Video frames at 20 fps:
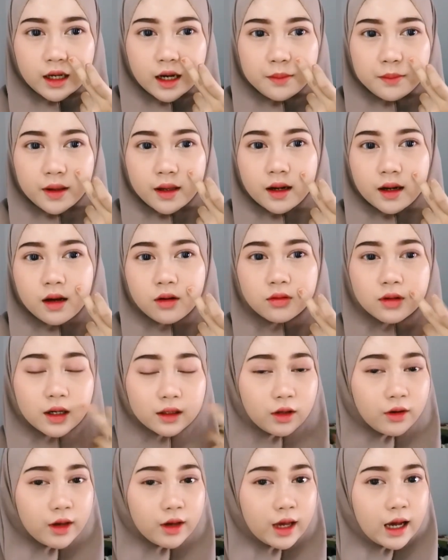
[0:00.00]
di
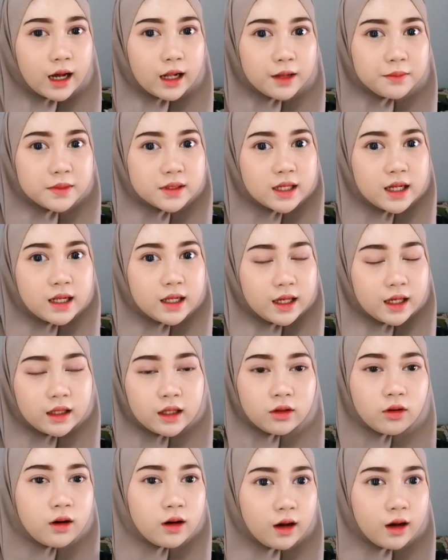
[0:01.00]
kamera aku nggak tahu ya kalian
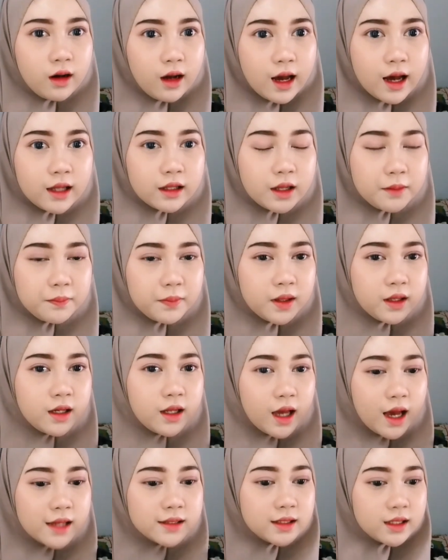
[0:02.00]
bisa lihat atau enggak
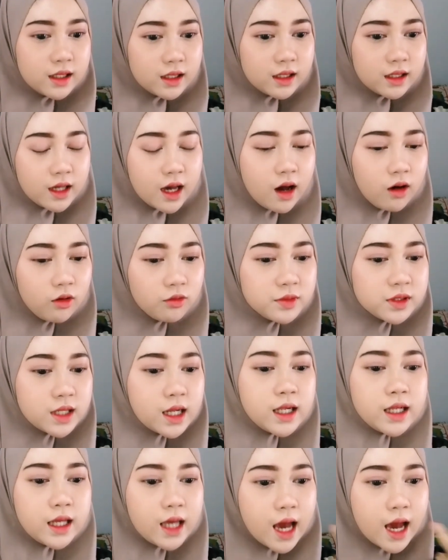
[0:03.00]
tapi di aslinya
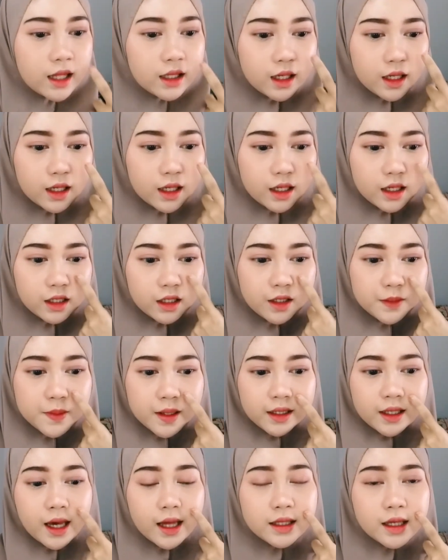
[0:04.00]
aku bisa lihat
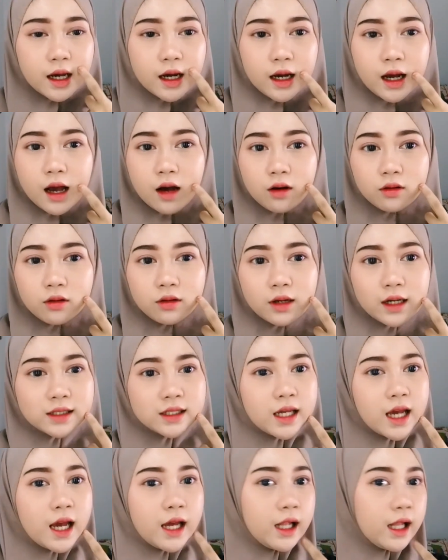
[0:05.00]
di bagian yang nggak aku
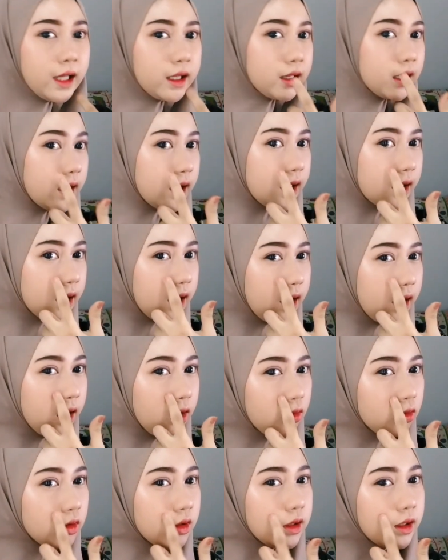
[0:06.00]
kasih
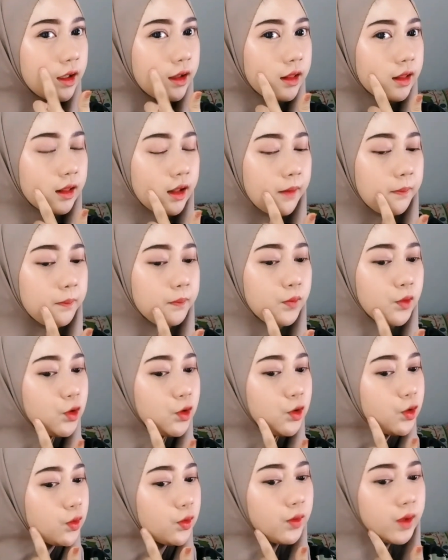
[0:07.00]
highlighter itu
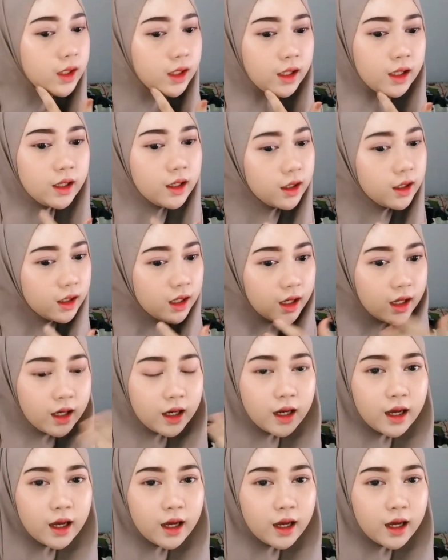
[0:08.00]
tetap dewy